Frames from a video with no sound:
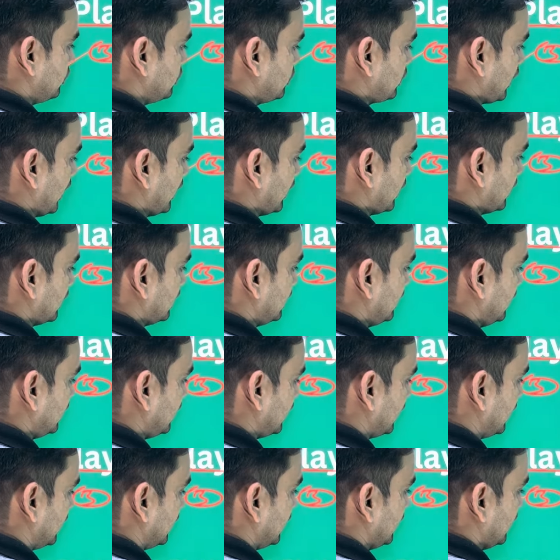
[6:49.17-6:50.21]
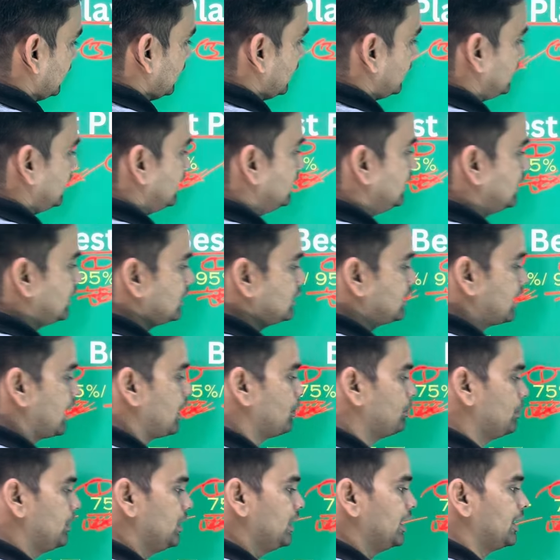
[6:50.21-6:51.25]
चार ठीक है तीन या चार
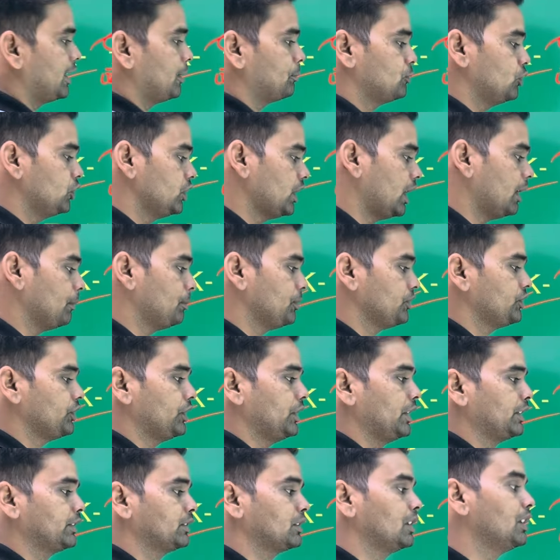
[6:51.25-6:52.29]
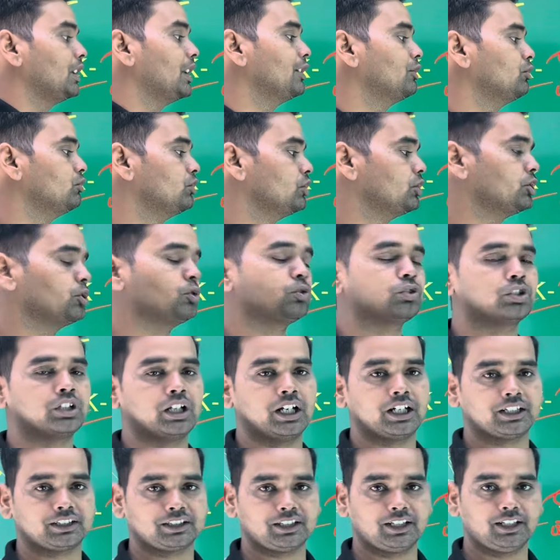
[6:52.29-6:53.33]
प्लेयर आपको यहाँ पे सिलेक्ट करना है तो किसको
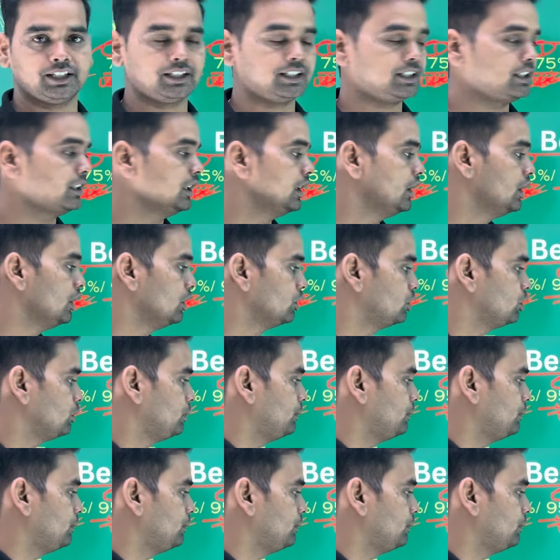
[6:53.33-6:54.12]
सिलेक्ट करेंगे तो